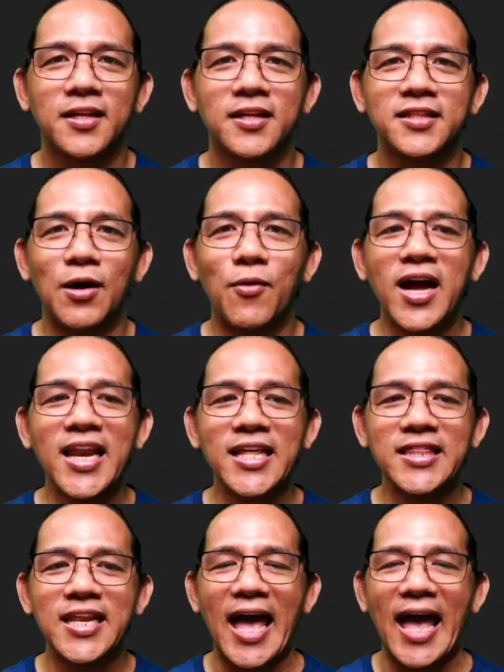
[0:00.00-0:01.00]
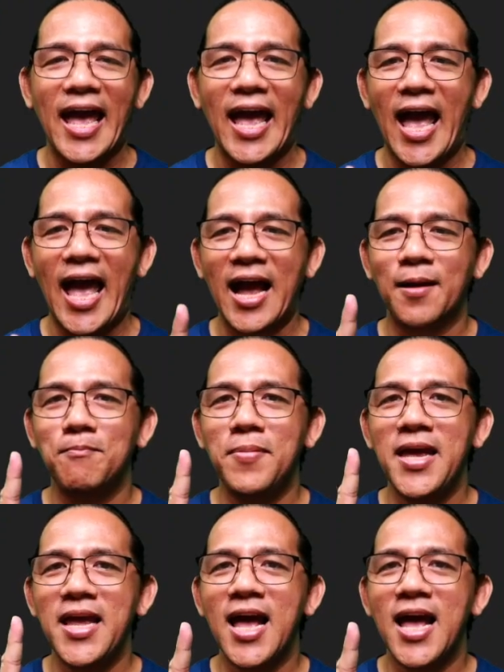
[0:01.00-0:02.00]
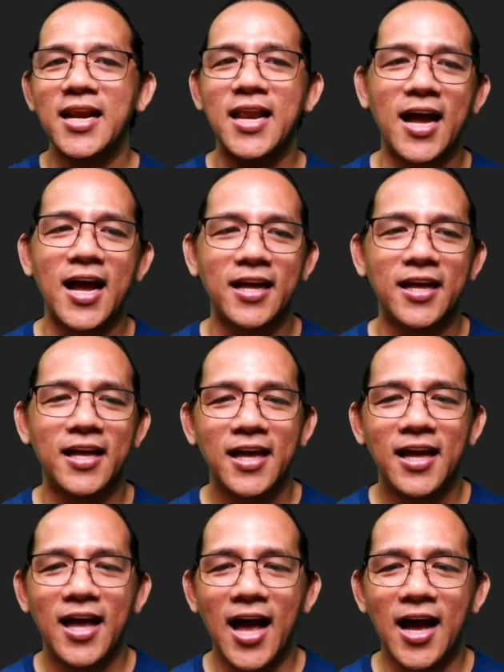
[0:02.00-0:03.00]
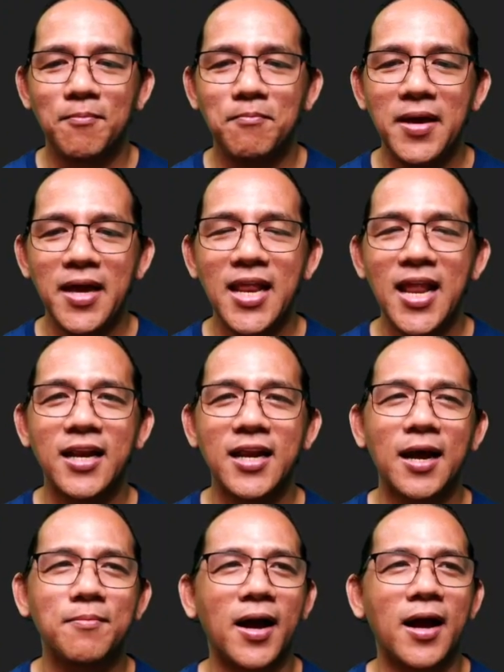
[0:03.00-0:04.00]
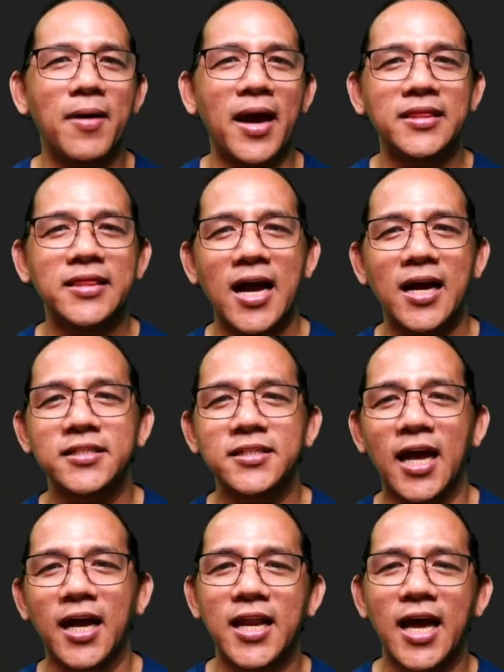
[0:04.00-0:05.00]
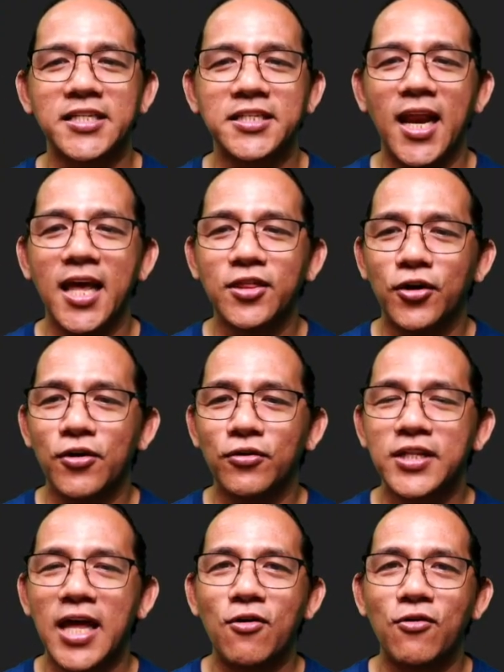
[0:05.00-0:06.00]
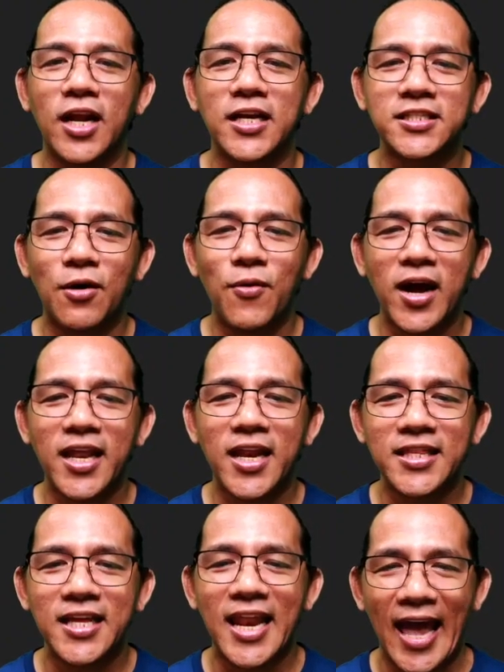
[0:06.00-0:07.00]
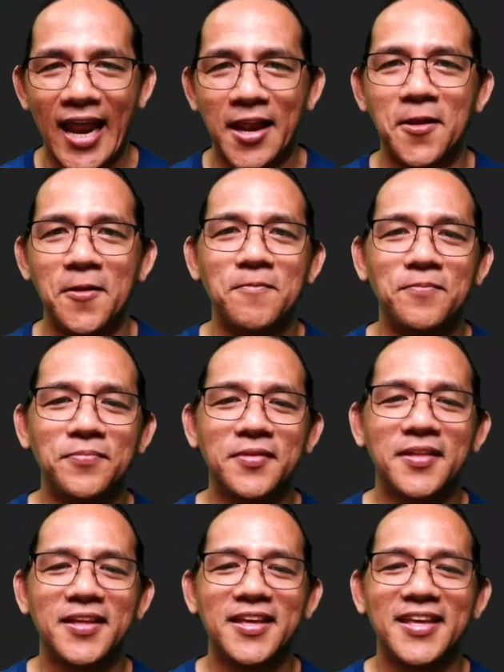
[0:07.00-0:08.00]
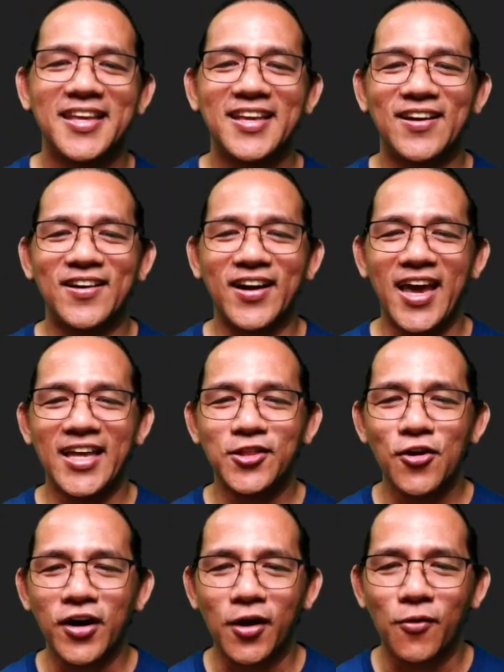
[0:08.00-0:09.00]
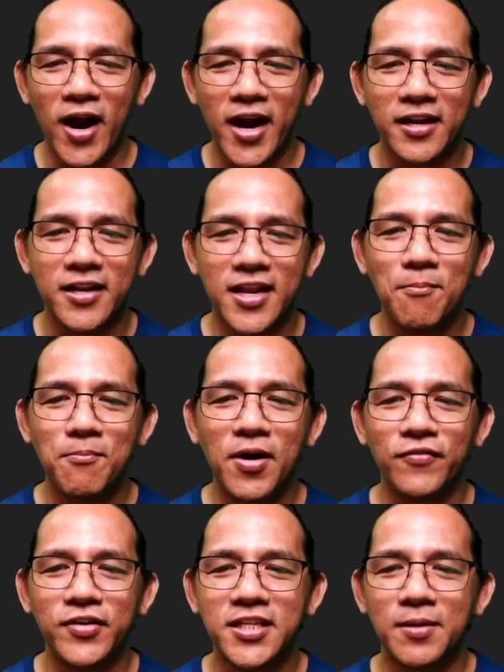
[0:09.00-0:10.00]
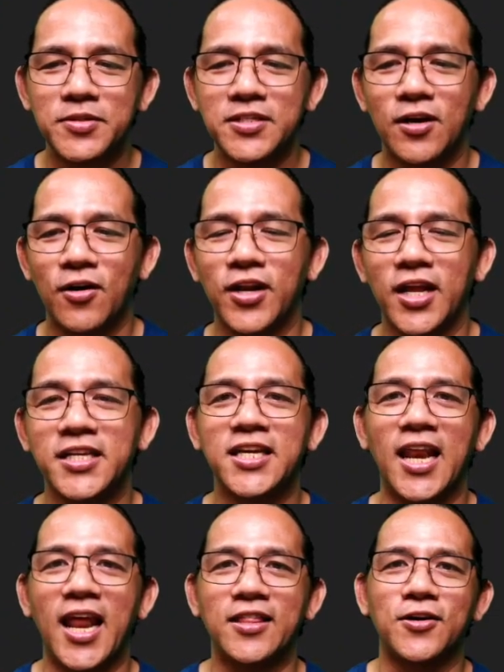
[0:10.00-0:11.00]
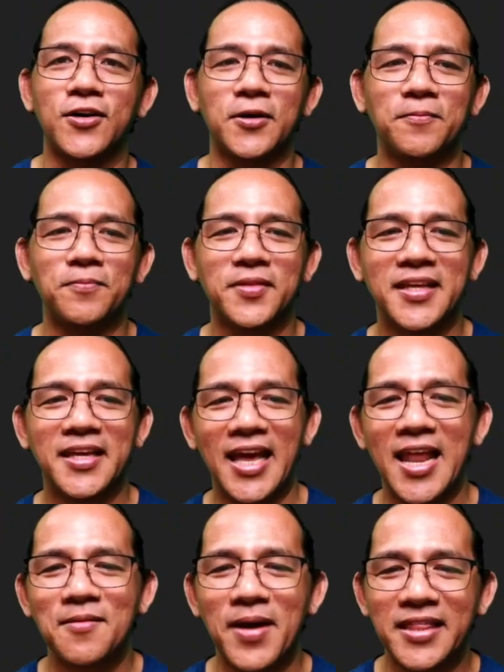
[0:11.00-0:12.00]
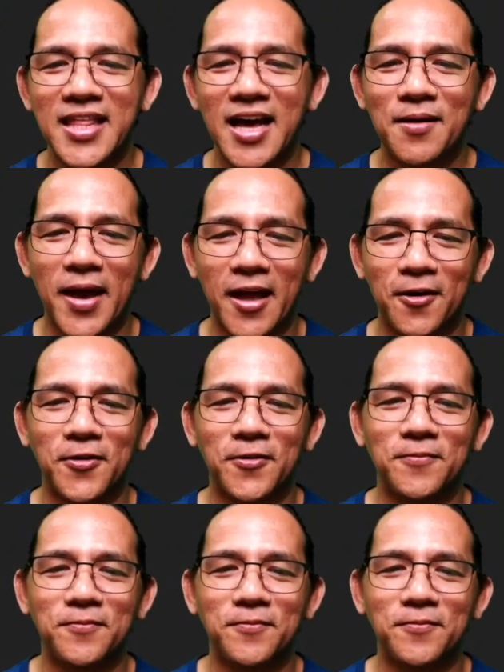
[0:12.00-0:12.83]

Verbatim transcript: Tawagin natin na ang bilang ng ang bilang ng mga baitang sa, ng escalator, yung tanong class, tawagin natin na N. Okay? Ito yung required number of steps on escalator. Ilang baitang meron.